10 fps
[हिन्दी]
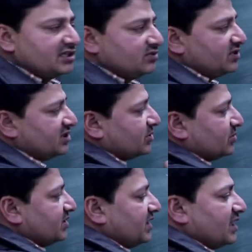यूनिट्स
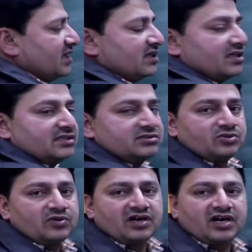होती हैं
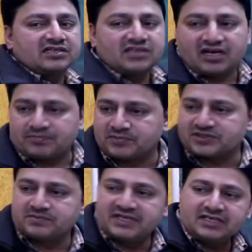जो लगातार
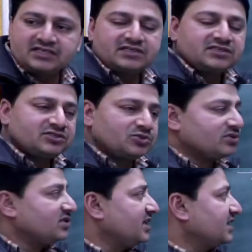आपस में
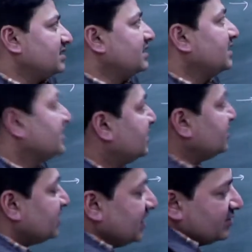जुड़ती रहती हैं
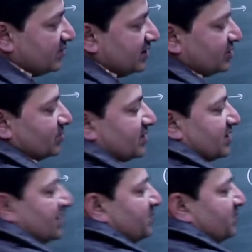कितनी यूनिट्स हो सकती हैं